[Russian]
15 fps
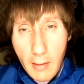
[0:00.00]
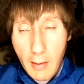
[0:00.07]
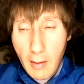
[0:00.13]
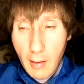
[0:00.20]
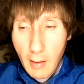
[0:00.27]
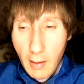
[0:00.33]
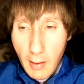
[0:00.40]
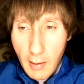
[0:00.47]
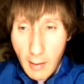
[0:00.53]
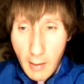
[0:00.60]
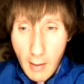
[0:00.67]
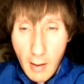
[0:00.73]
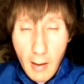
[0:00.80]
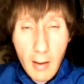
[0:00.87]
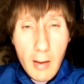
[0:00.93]
Или
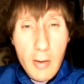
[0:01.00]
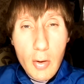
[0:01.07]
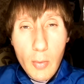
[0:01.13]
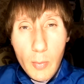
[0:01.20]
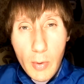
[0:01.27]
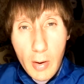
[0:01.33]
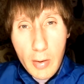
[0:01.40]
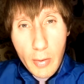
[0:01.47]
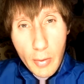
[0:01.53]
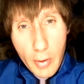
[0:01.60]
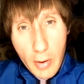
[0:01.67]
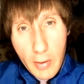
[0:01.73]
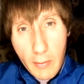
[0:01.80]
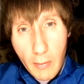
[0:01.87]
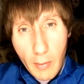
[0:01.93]
разумное
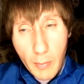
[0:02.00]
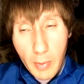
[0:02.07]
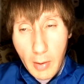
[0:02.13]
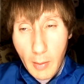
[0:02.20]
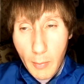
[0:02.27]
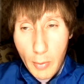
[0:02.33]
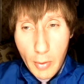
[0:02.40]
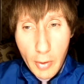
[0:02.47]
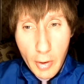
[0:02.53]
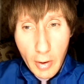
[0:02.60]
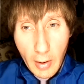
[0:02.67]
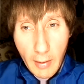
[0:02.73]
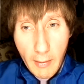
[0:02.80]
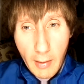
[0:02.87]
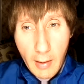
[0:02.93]
существо, потому что
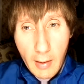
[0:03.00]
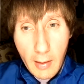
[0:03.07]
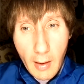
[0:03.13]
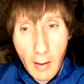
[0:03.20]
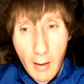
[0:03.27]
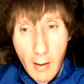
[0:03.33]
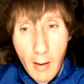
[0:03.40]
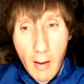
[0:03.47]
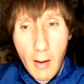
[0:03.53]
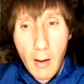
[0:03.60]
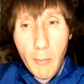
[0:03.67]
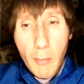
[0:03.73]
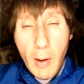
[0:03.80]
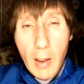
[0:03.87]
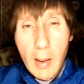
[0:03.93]
человек это
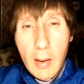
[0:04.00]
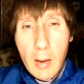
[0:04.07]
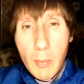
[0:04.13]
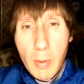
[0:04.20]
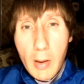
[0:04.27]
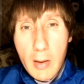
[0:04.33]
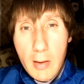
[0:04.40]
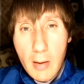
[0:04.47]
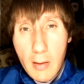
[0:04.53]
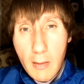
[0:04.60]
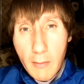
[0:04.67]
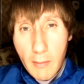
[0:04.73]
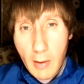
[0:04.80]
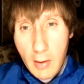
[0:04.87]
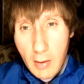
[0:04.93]
маленький процент в
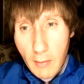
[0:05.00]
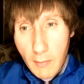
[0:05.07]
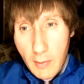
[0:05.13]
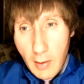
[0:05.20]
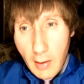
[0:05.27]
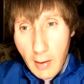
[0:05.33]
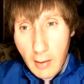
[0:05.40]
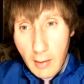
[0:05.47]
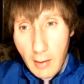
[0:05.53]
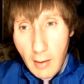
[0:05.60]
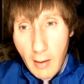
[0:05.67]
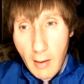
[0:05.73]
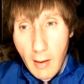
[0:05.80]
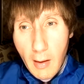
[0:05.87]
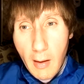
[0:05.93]
нашей Вселенной
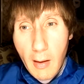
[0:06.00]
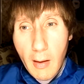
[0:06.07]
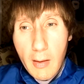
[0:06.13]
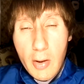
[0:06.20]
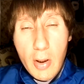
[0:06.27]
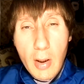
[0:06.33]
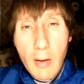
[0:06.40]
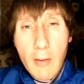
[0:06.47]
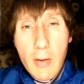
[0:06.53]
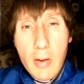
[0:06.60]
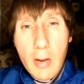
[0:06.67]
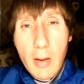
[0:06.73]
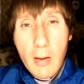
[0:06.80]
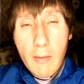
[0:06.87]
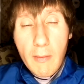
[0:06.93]
а,
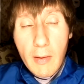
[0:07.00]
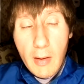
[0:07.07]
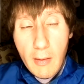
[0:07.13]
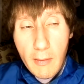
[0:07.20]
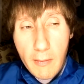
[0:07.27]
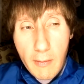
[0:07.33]
человеческих видов,